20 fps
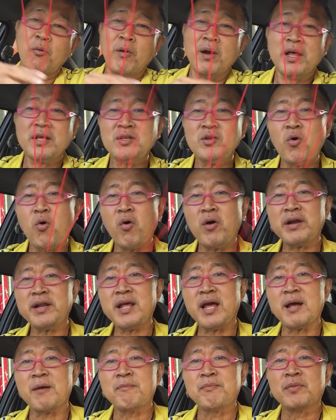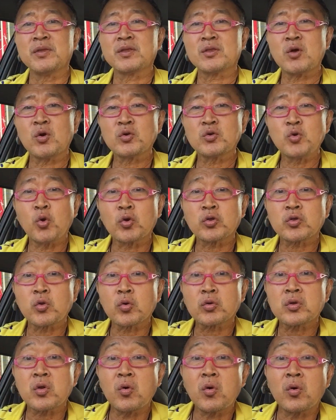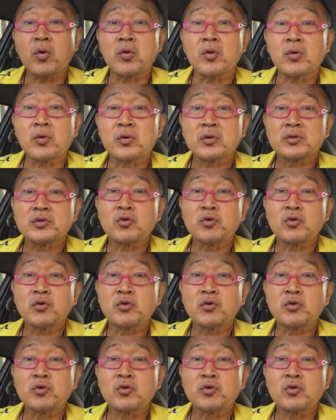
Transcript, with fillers: เวลาโยนเนี่ยต้องโยนตรงๆ